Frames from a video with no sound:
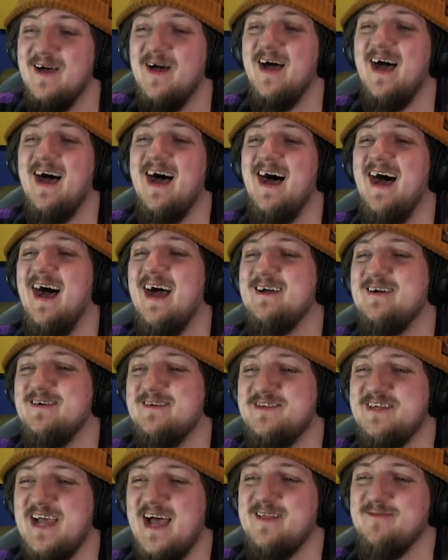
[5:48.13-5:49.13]
Ach,
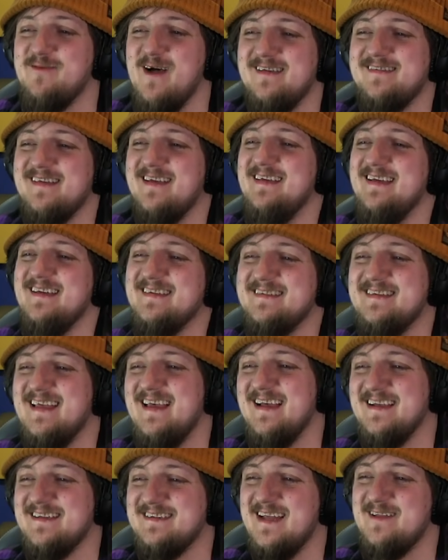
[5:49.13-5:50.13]
Chadweza nie
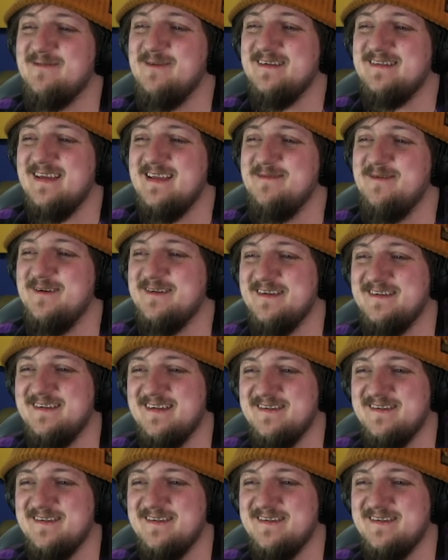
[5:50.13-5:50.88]
istnieje. Chadweza nie możecie